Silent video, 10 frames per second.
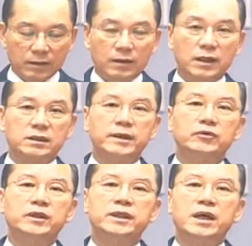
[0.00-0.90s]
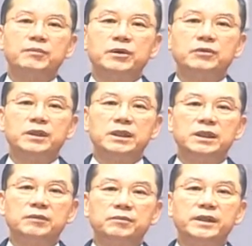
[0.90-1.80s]
하지만 우리
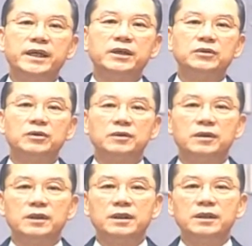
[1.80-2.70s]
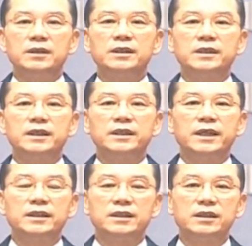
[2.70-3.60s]
대한민국의 미래에도 역시
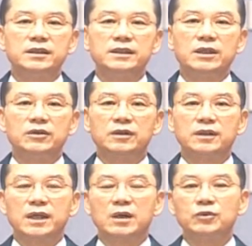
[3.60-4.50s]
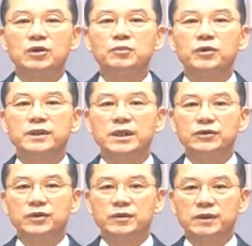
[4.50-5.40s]
이렇게 지켜진다고는 아무도 보장할
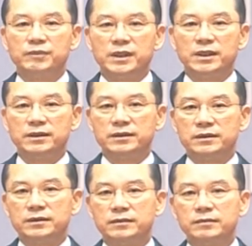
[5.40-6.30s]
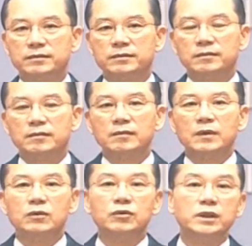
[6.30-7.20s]
수 없습니다.
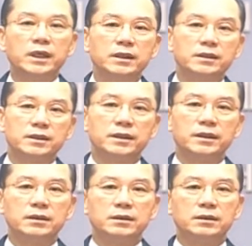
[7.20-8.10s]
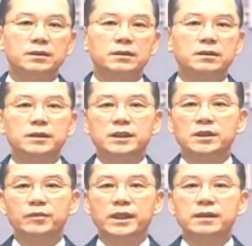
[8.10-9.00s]
우리나라 역시 의인
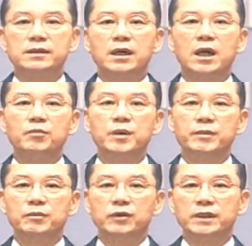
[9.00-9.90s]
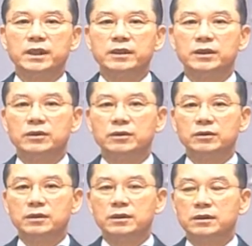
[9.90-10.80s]
신명에서 한 명만 모자라게 되어도
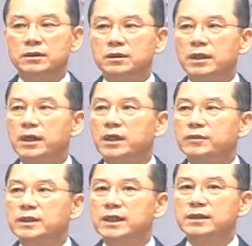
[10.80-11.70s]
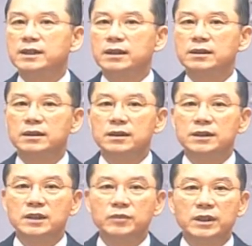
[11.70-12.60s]
하나님께서 당장
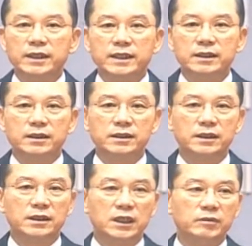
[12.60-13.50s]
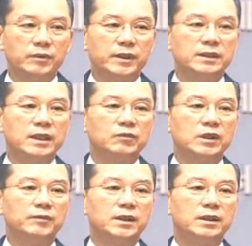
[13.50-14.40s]
징벌을 내리실 것이 틀림없기
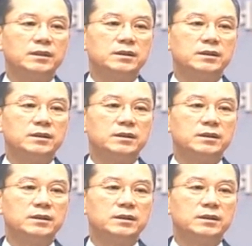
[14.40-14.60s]
때문입니다.